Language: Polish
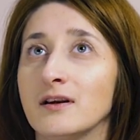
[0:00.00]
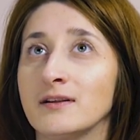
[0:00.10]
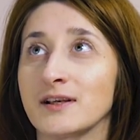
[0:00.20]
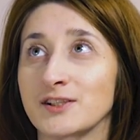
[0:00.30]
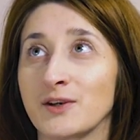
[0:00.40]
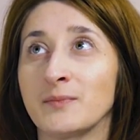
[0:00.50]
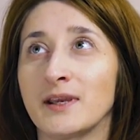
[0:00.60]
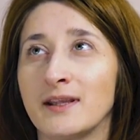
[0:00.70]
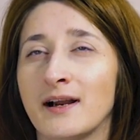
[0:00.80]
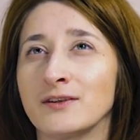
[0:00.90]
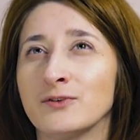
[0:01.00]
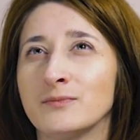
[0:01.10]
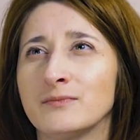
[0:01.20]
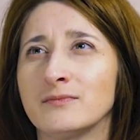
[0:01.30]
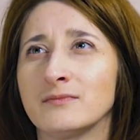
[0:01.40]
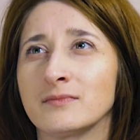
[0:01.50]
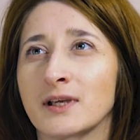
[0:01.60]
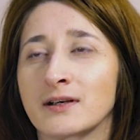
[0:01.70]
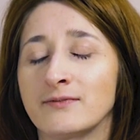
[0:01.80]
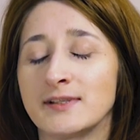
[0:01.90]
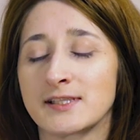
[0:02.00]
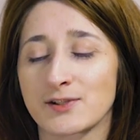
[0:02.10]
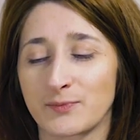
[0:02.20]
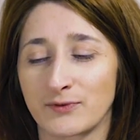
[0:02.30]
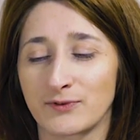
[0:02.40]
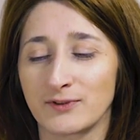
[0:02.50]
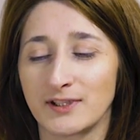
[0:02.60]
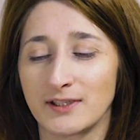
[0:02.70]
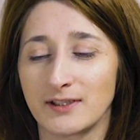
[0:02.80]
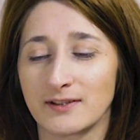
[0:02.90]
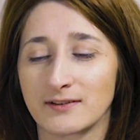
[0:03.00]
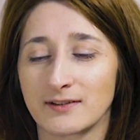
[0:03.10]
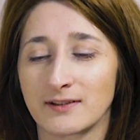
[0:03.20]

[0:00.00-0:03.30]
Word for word: na siebie i na nią, tak widzę, że powoli